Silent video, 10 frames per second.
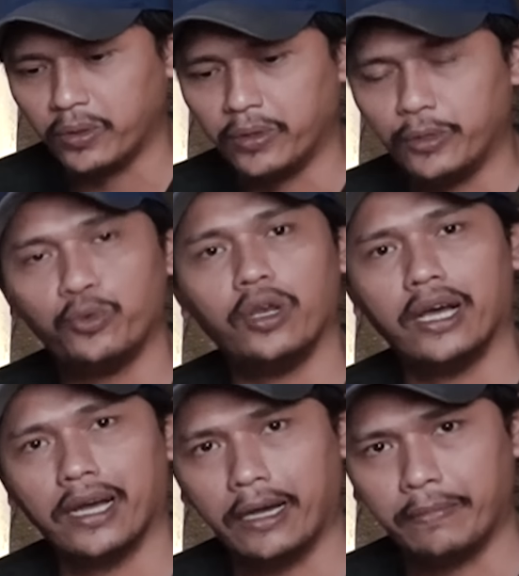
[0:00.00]
dulu
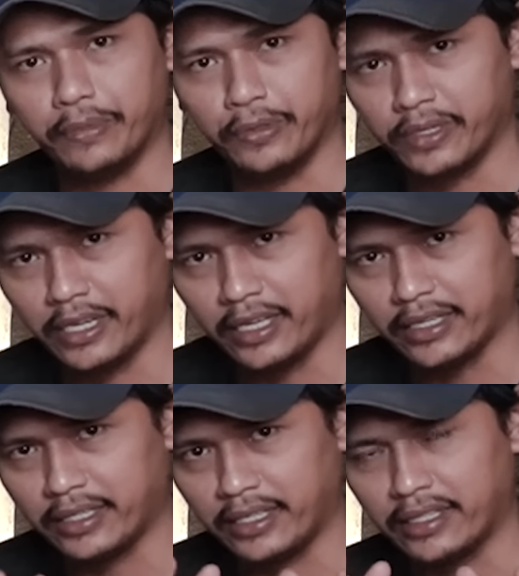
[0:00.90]
pulang kampung
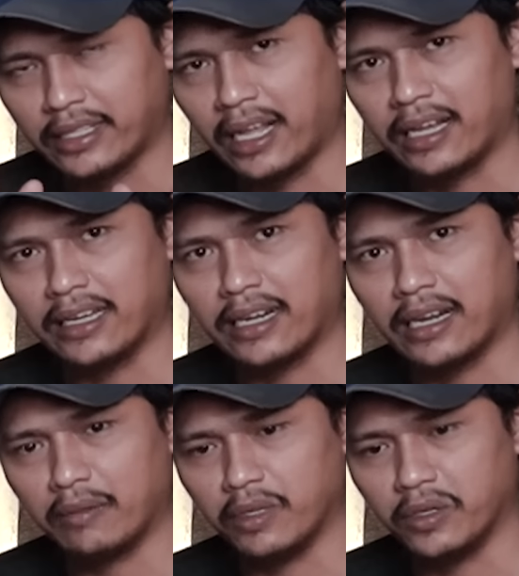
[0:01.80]
dari
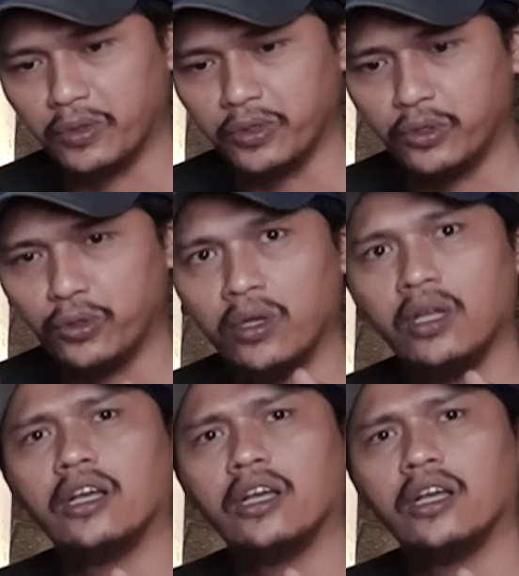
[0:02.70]
Tangerang menuju